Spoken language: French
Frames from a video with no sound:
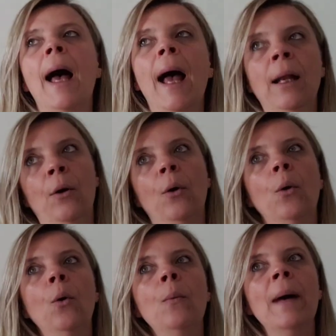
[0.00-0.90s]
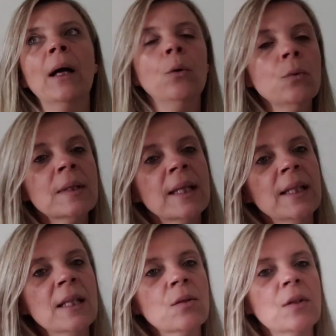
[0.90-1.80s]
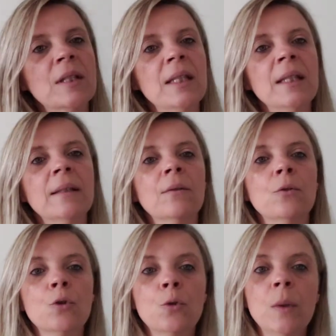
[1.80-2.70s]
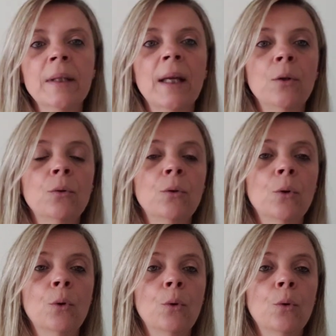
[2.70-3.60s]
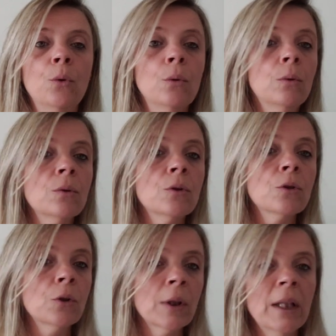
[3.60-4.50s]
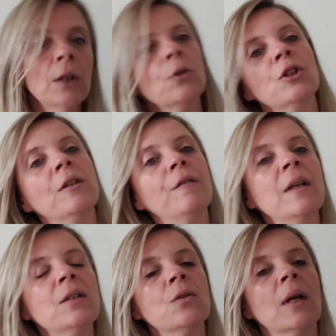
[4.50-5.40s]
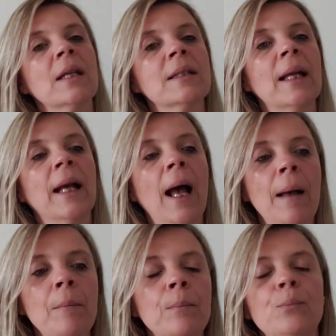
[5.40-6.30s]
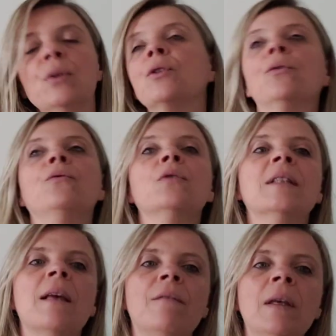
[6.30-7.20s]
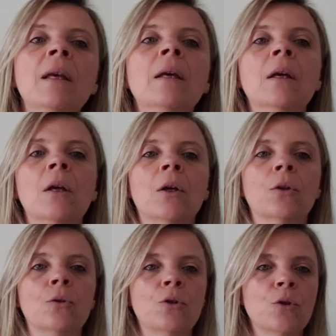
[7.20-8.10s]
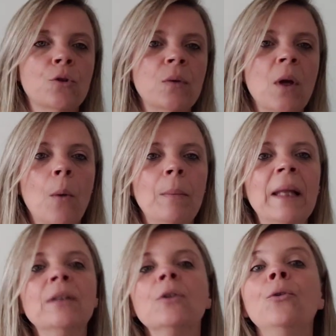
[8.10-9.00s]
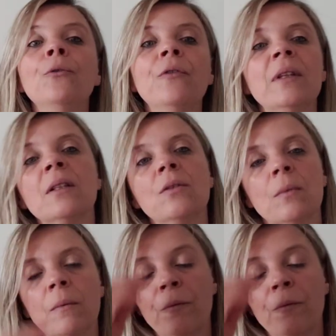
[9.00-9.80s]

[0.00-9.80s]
Alors, on m'a conseillé ce site suite à une euh, story que j'ai faite sur Instagram, puisque vous savez que je suis en pleine confection